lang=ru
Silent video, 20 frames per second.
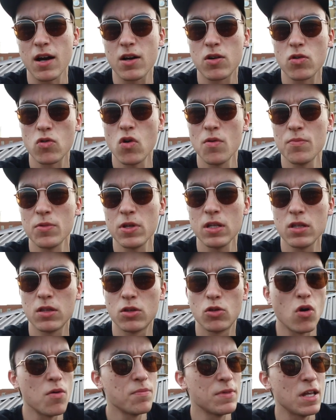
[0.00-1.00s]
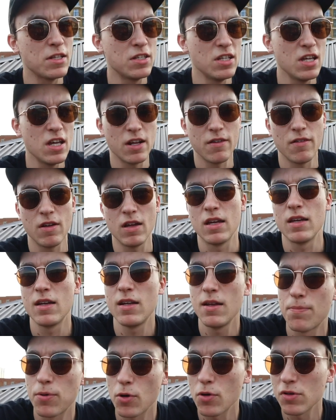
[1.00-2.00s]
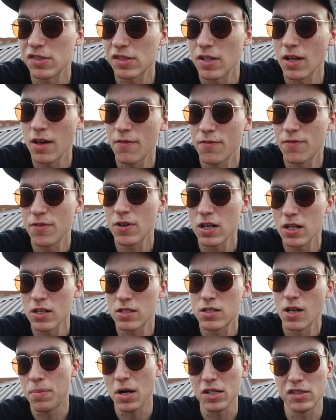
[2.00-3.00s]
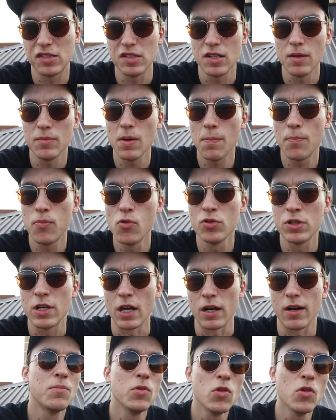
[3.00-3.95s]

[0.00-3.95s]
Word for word: огромный дом на дереве или просто вырыть подземный бункер.